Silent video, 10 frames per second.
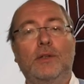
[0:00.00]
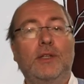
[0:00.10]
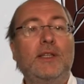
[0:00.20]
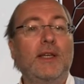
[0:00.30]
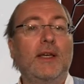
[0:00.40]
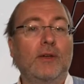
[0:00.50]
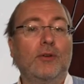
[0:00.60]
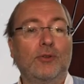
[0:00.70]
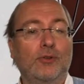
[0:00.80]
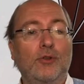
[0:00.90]
qui est
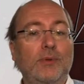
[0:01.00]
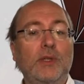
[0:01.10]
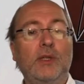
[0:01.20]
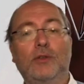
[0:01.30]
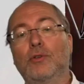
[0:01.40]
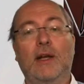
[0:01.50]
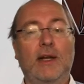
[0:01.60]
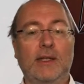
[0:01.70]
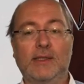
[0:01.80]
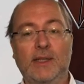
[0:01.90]
euh, celui de la
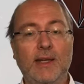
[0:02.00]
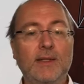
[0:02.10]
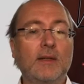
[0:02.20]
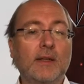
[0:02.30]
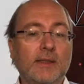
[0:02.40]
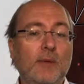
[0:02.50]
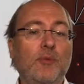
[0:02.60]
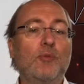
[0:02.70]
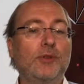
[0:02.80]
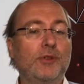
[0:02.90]
classe thread
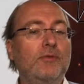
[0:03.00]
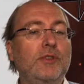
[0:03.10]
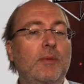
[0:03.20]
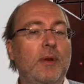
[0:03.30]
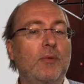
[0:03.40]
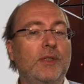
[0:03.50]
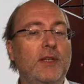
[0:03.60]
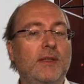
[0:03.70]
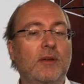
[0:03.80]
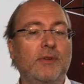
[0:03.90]
simplement en disant que vous implémentez
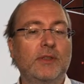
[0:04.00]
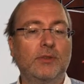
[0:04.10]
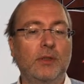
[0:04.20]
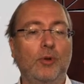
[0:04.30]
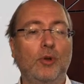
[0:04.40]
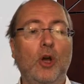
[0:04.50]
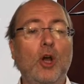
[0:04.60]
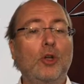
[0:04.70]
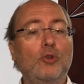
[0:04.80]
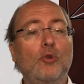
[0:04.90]
l'interface runnable.
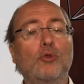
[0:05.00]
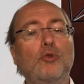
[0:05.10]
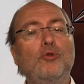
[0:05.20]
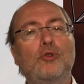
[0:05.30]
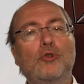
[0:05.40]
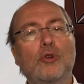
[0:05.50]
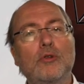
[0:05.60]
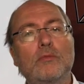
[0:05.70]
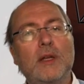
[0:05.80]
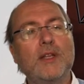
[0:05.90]
Donc une
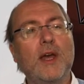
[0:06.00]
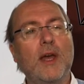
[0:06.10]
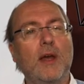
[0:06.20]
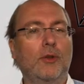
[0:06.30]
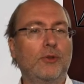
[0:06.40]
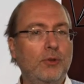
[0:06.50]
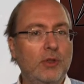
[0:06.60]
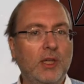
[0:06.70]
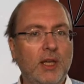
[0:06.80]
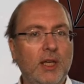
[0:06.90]
seconde manière de
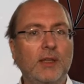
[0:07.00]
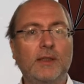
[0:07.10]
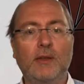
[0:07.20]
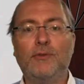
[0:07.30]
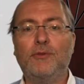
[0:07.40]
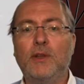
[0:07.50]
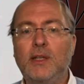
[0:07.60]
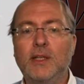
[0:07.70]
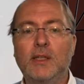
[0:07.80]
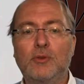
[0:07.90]
créer des fils
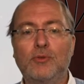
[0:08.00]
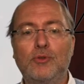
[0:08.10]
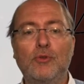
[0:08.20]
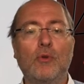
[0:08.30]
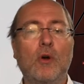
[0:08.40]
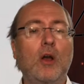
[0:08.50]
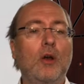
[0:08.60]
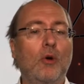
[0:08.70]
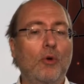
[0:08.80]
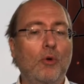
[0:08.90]
d'exécution
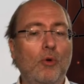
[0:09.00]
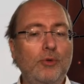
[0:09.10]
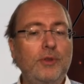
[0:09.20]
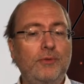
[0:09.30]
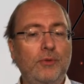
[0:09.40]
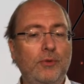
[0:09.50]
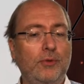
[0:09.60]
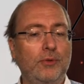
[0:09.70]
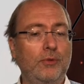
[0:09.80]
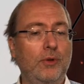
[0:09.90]
au
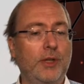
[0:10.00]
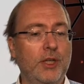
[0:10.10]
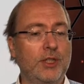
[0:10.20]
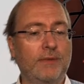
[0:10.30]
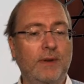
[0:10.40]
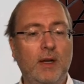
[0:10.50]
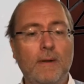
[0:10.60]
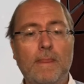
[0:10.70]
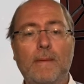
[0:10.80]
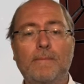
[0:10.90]
niveau du langage
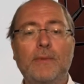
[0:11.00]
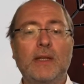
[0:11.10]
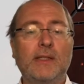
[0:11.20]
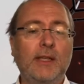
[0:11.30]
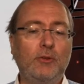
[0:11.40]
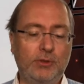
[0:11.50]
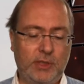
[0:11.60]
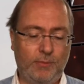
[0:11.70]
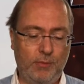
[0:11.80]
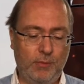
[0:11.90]
Java c'est tout
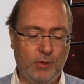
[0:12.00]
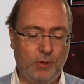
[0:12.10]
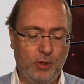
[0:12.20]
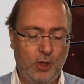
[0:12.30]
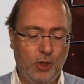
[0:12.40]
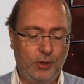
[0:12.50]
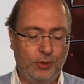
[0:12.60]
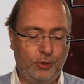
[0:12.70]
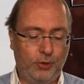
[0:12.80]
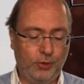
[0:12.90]
simplement
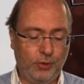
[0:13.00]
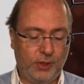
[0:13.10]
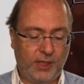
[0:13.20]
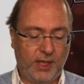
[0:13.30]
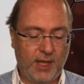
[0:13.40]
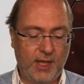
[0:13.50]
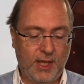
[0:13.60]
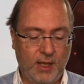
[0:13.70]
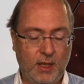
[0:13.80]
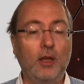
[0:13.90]
de
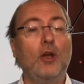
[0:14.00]
créer